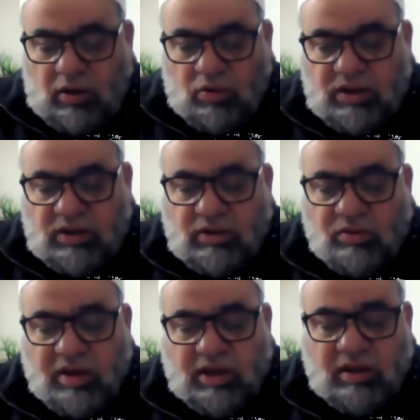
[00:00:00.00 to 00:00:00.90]
أريد أن
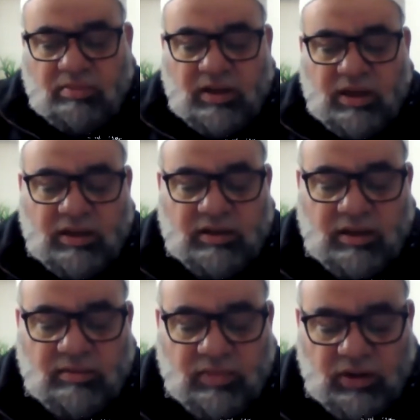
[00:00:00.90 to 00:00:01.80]
أذكر بداية
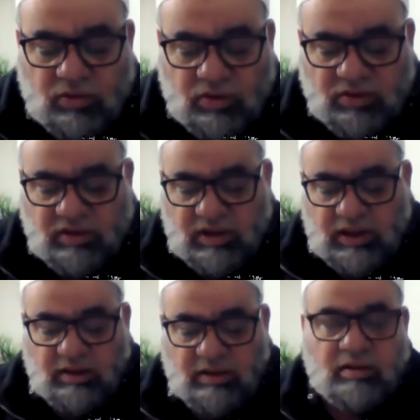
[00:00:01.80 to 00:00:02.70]

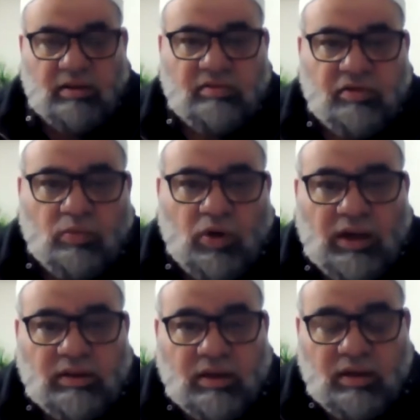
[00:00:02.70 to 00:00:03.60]
بنقطتين في
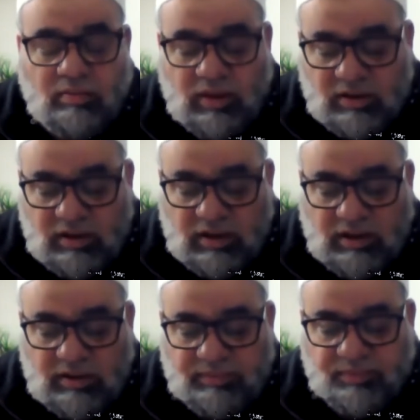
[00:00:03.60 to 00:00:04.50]
المحاضرة
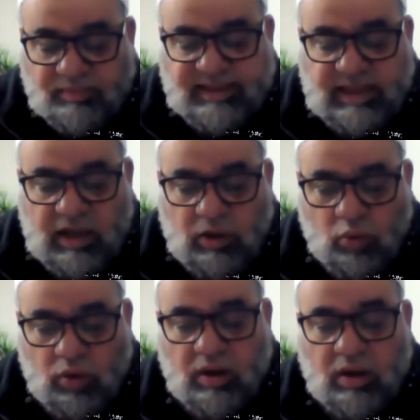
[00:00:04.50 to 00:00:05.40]
الماضية
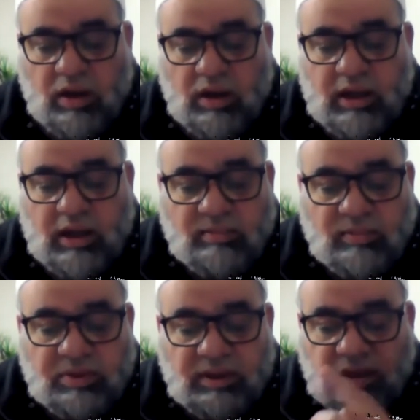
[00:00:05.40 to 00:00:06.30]
حول كلام
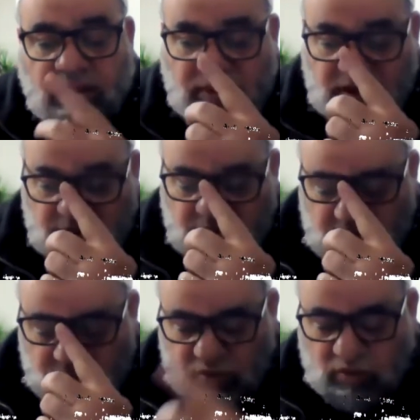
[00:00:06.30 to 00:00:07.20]
ابن تيمية
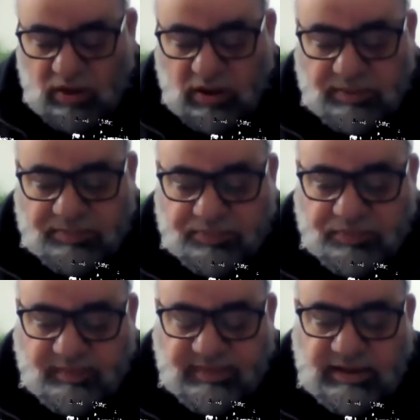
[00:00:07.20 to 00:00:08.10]
رحمه الله
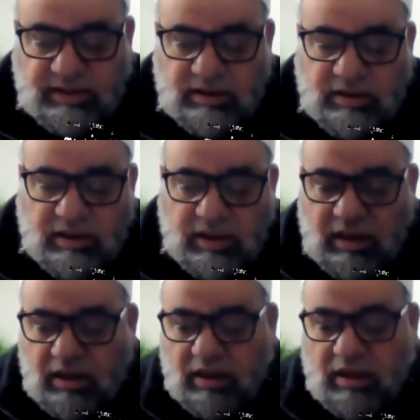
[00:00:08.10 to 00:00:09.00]

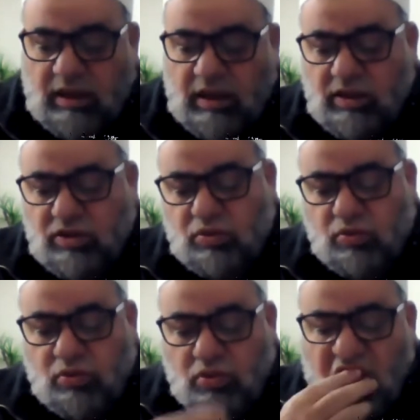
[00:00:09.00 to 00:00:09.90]
آه، حيث
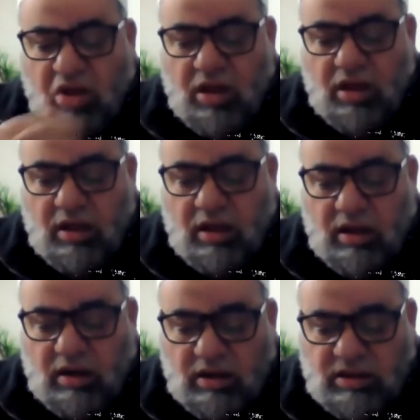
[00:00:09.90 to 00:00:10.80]

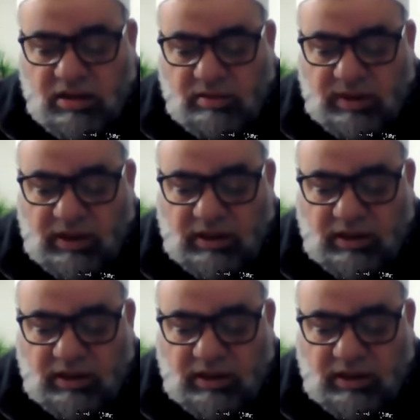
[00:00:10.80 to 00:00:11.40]
قسم